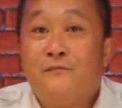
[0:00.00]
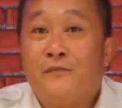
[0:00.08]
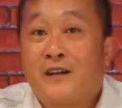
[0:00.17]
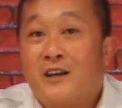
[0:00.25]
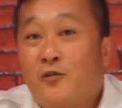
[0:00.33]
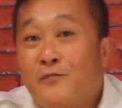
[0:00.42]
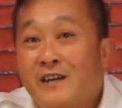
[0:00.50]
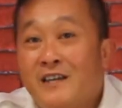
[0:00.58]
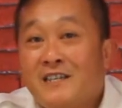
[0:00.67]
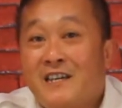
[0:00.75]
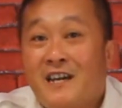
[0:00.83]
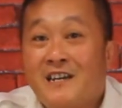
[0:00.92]

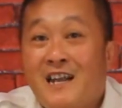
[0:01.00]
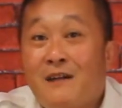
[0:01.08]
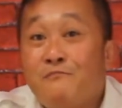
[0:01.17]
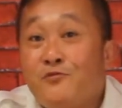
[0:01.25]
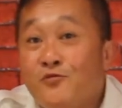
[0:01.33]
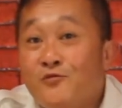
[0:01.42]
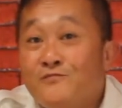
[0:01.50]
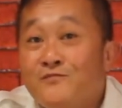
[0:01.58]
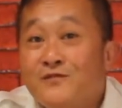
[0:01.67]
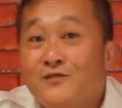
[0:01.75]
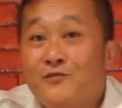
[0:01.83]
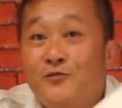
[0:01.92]
merekomendasikan lampu
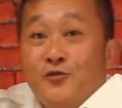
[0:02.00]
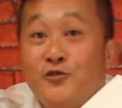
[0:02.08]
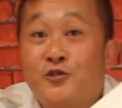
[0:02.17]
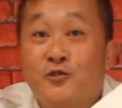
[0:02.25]
untuk